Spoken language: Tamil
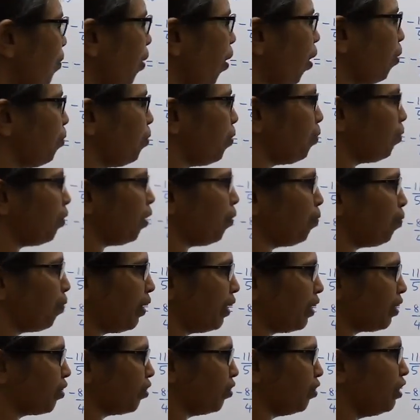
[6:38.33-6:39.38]
ப்ராப்ளம்லாம்
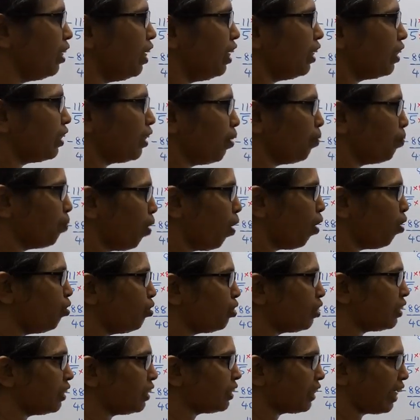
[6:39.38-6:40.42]
போயிருக்கும் இந்த
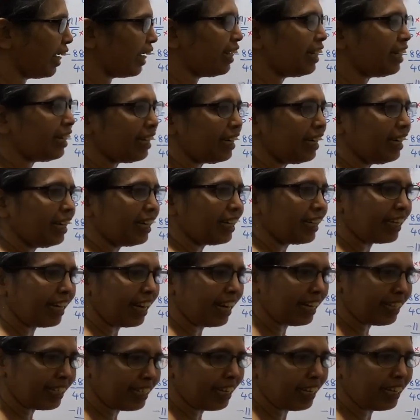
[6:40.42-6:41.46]
மவுத் சைடு
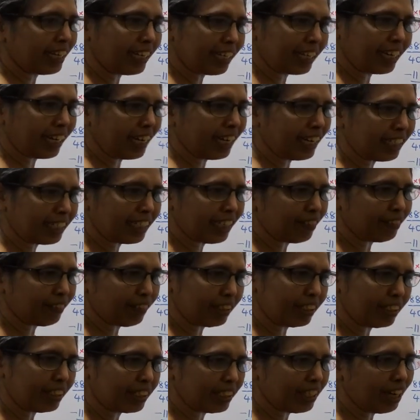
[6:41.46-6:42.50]
கிரேட்டர் இருக்கிற இடத்துல
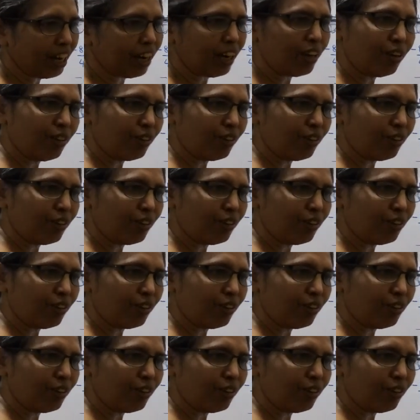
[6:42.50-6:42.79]
வந்துச்சுன்னா